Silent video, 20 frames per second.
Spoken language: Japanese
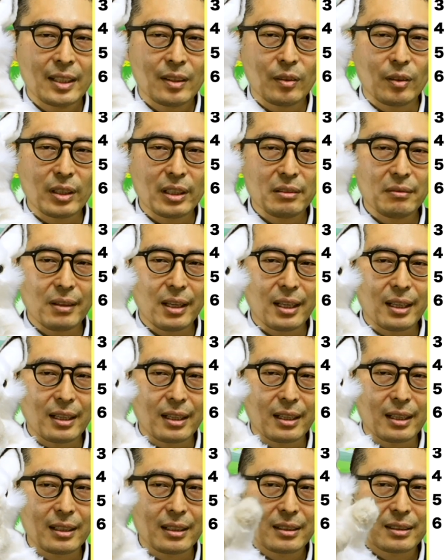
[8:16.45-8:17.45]
これは
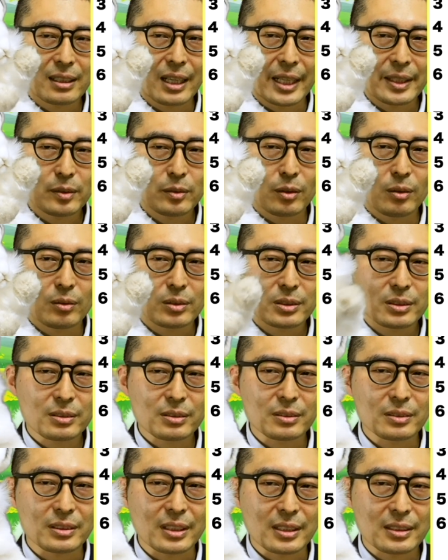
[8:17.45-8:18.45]
該当す
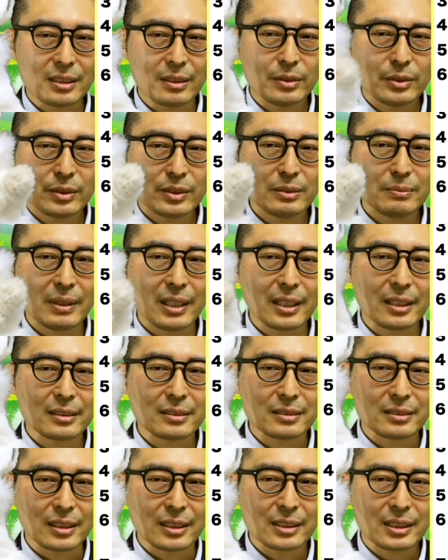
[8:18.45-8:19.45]
るんですね。含まれ
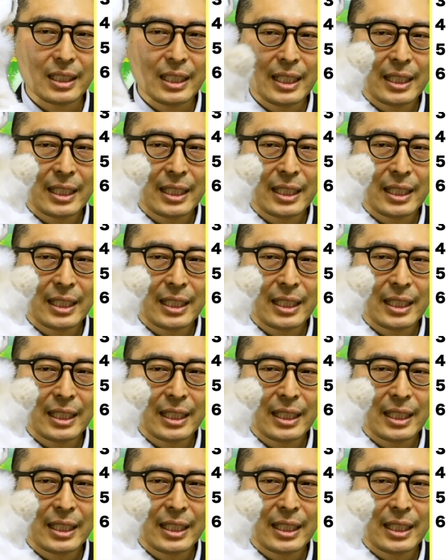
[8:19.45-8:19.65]
るんです。